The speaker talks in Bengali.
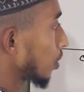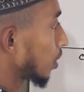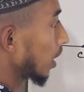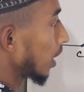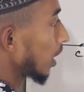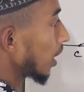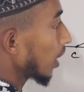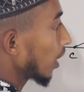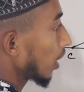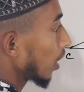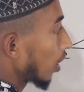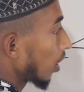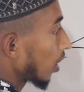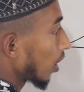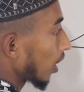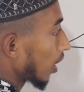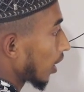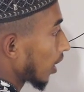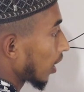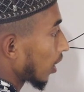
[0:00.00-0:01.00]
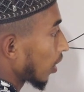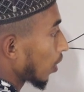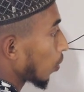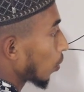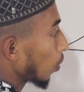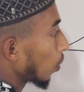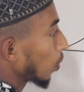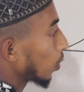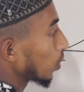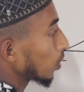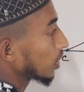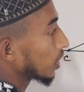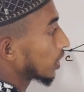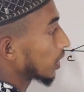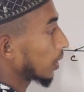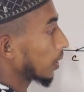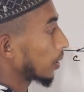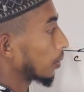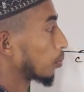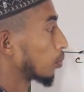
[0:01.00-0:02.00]
মধ্যে ও
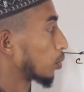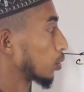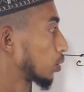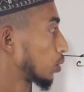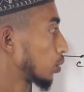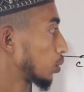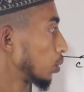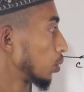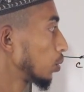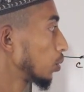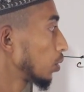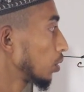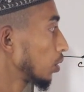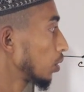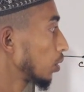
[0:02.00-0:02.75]
হচ্ছে বস্তুর